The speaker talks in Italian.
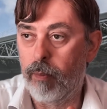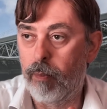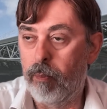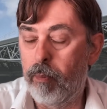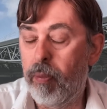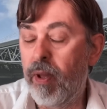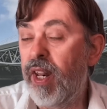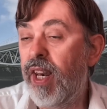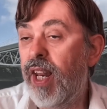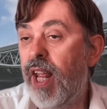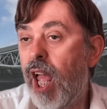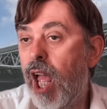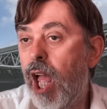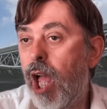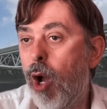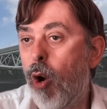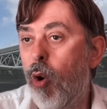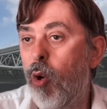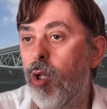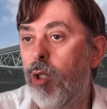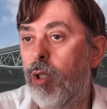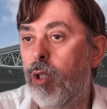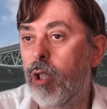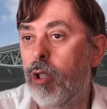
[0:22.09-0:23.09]
Perché
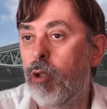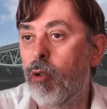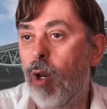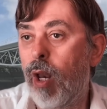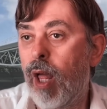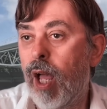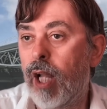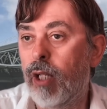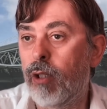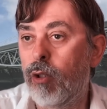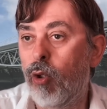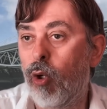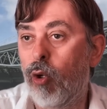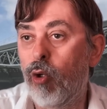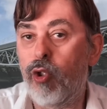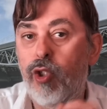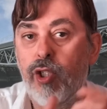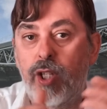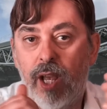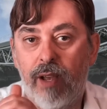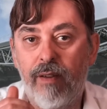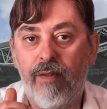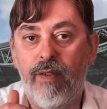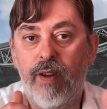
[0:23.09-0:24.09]
ho intitolato
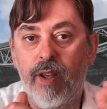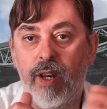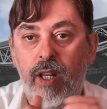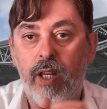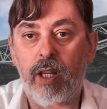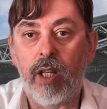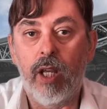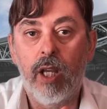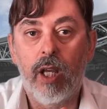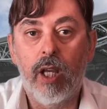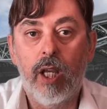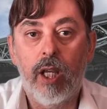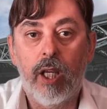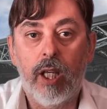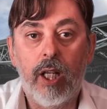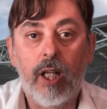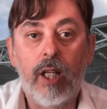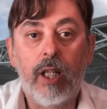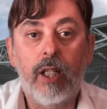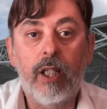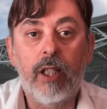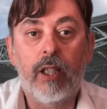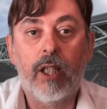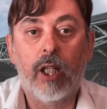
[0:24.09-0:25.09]
Ceferin
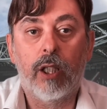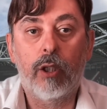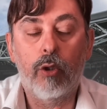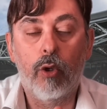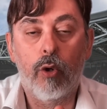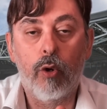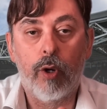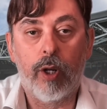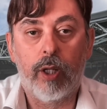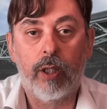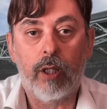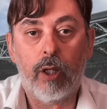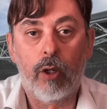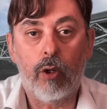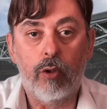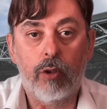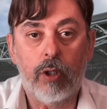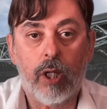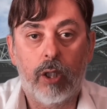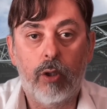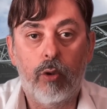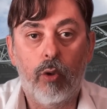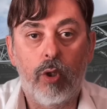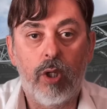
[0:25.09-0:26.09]
il dittatore dello
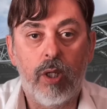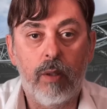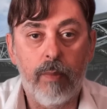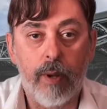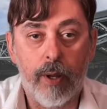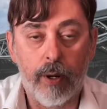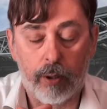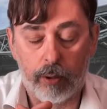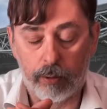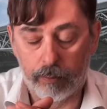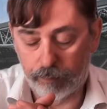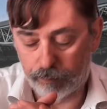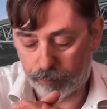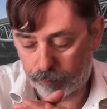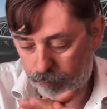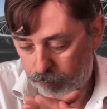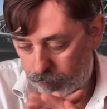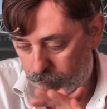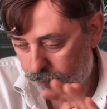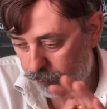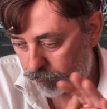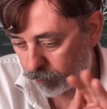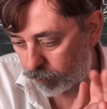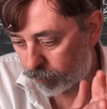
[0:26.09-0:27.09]
Stato libero
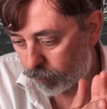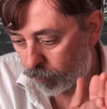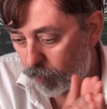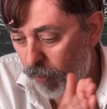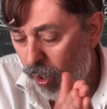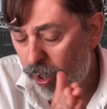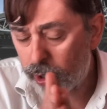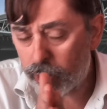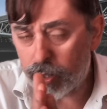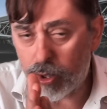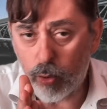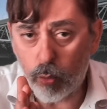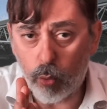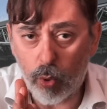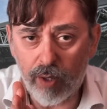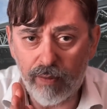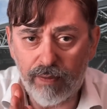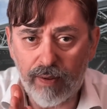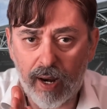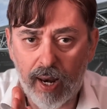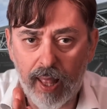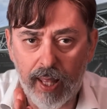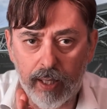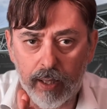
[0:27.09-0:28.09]
di
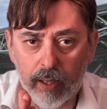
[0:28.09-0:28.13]
UEFA